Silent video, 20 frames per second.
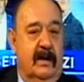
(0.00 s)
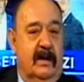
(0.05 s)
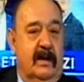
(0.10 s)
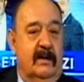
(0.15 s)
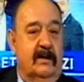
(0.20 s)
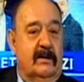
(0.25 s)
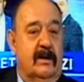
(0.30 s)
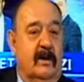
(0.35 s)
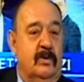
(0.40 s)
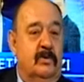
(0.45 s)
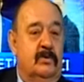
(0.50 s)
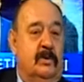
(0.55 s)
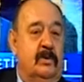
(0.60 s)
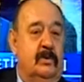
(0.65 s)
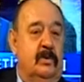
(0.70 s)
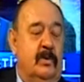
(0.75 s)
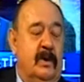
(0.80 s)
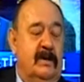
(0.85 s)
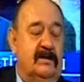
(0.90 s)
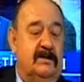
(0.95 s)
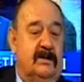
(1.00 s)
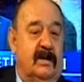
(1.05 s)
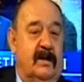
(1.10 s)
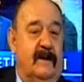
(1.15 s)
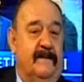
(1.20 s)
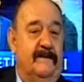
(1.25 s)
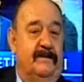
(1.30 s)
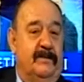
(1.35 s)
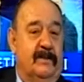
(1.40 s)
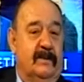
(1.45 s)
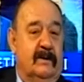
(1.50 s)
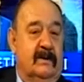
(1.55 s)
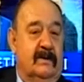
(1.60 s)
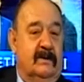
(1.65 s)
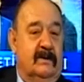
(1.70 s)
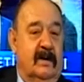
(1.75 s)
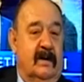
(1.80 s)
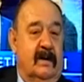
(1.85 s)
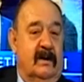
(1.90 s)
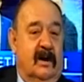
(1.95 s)
Daha önce
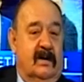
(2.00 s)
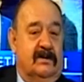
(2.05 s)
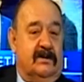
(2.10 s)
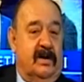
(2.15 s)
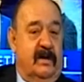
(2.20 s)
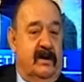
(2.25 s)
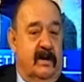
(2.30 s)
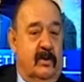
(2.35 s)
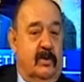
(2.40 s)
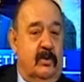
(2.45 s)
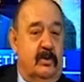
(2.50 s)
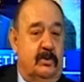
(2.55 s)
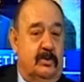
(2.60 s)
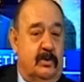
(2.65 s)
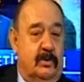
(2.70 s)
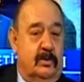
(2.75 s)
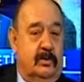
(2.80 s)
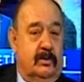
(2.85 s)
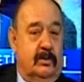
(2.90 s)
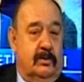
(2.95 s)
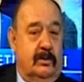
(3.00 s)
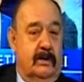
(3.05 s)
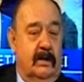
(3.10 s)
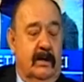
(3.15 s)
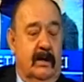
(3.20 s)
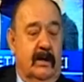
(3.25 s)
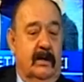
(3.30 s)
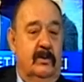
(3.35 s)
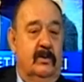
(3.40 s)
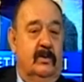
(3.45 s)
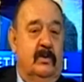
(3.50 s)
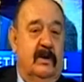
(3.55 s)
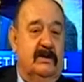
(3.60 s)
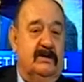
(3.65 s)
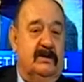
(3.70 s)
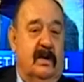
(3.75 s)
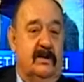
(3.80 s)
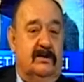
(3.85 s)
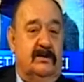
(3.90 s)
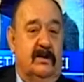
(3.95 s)
üniversitede hastane konusu oldu.
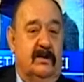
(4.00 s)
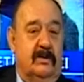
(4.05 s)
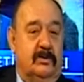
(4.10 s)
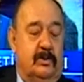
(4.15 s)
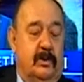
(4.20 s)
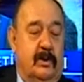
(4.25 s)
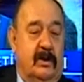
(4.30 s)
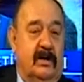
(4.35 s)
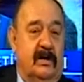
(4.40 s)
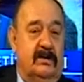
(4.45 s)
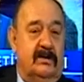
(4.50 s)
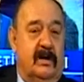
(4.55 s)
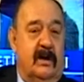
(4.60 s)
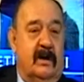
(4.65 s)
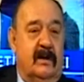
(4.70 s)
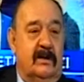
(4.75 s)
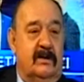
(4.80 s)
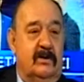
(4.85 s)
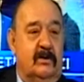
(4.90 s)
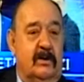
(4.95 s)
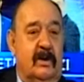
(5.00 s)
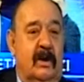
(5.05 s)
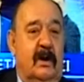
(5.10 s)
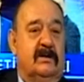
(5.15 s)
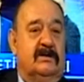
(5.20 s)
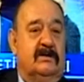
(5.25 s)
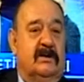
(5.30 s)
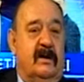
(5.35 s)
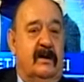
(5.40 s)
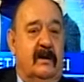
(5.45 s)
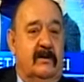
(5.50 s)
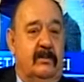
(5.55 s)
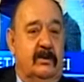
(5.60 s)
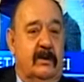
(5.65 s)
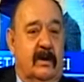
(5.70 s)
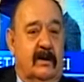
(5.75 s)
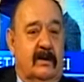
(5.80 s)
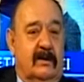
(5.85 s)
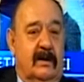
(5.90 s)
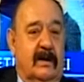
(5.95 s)
Üniversite hastanesi şu kadar zarar ediyor. Ya hastane bu
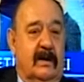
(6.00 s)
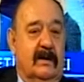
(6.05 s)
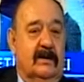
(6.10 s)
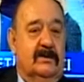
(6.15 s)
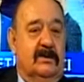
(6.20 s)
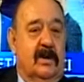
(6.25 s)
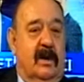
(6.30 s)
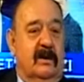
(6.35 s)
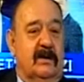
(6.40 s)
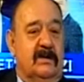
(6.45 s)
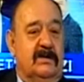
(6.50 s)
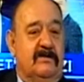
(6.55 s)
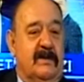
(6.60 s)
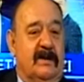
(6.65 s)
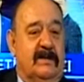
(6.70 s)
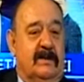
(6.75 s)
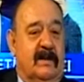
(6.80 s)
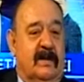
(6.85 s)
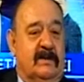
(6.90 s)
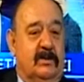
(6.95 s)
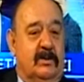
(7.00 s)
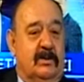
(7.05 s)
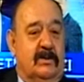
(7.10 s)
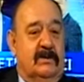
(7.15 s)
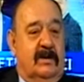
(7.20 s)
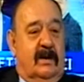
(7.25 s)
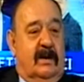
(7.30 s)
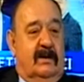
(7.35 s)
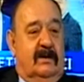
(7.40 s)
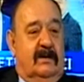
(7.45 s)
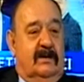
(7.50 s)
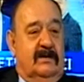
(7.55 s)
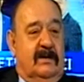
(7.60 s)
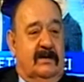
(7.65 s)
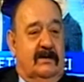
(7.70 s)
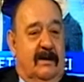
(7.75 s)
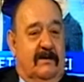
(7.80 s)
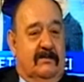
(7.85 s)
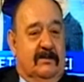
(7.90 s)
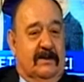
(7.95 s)
ya. Sağlık hizmeti getiriyor. Zarar
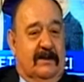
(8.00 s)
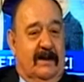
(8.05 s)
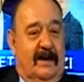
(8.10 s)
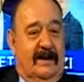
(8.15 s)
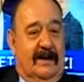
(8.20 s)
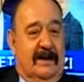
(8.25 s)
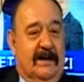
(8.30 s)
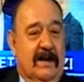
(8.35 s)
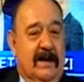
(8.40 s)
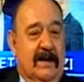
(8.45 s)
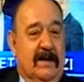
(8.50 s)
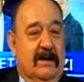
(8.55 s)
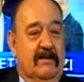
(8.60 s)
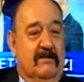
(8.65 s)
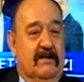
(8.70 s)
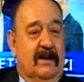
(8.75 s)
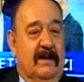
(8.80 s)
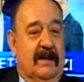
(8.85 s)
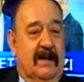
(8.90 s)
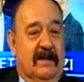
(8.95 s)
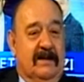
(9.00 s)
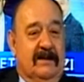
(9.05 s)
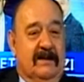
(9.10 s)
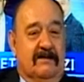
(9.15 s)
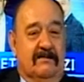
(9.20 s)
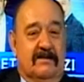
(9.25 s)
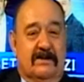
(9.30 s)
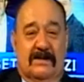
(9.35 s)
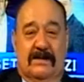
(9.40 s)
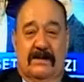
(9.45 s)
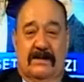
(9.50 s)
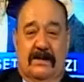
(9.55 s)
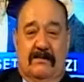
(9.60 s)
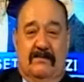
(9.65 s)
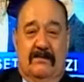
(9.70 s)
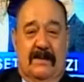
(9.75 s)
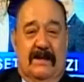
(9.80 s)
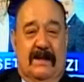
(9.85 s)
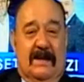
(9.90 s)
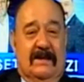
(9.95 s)
edecek tabii yani. E milli eğitim. Şimdi git
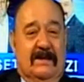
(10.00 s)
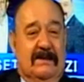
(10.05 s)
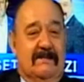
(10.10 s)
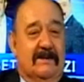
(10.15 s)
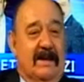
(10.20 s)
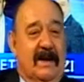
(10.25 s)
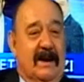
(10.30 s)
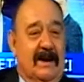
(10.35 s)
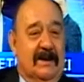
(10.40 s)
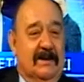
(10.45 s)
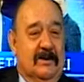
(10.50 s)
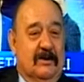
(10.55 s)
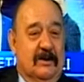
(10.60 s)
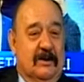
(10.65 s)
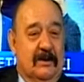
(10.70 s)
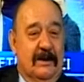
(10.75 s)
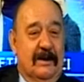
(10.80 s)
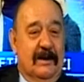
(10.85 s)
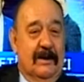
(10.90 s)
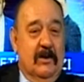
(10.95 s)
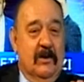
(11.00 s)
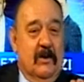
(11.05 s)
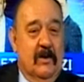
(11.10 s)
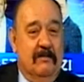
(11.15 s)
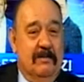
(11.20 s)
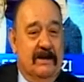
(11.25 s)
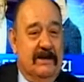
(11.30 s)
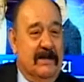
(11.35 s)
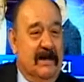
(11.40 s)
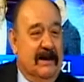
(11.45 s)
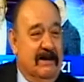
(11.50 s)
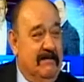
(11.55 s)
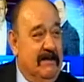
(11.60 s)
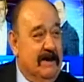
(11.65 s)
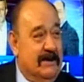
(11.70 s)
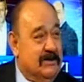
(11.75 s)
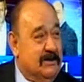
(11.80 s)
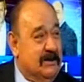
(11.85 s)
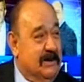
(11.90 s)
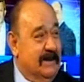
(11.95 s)
milli eğitim zarar ediyor. 10 bin tane
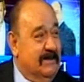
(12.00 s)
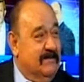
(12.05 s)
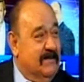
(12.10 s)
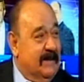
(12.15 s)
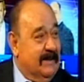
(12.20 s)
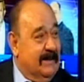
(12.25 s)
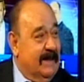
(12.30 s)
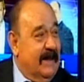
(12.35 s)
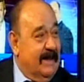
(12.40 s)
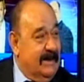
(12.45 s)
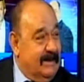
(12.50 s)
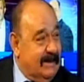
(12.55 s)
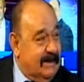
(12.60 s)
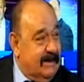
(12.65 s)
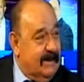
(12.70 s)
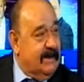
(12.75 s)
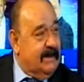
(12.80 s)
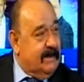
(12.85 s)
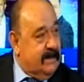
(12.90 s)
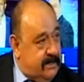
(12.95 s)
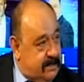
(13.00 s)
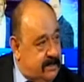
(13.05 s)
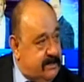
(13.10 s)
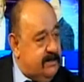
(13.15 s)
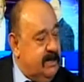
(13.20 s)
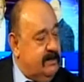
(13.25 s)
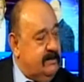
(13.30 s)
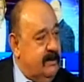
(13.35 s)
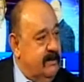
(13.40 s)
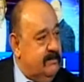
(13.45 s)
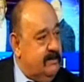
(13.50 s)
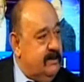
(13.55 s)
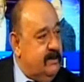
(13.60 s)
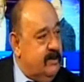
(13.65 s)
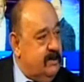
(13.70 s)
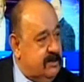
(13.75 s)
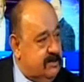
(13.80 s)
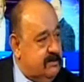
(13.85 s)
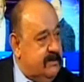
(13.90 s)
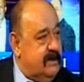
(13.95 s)
personel var. Yani edecek tabii o.
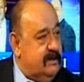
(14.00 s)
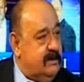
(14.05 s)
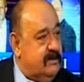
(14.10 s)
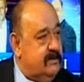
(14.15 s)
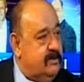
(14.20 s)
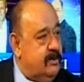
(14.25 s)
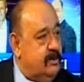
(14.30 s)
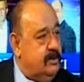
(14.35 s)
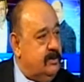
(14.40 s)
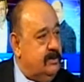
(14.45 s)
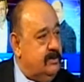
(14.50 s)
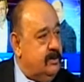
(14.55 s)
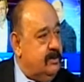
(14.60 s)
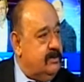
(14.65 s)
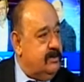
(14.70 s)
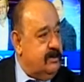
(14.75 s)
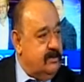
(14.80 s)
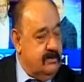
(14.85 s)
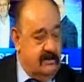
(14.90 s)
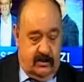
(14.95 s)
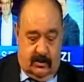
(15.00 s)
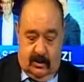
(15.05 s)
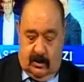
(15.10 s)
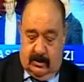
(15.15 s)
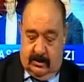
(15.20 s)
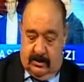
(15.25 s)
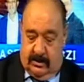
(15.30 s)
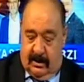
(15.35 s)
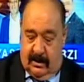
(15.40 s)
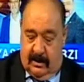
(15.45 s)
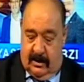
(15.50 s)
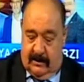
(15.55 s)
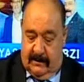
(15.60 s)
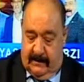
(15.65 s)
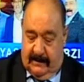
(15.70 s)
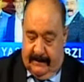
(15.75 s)
Hizmet götürüyor sonuçta yani.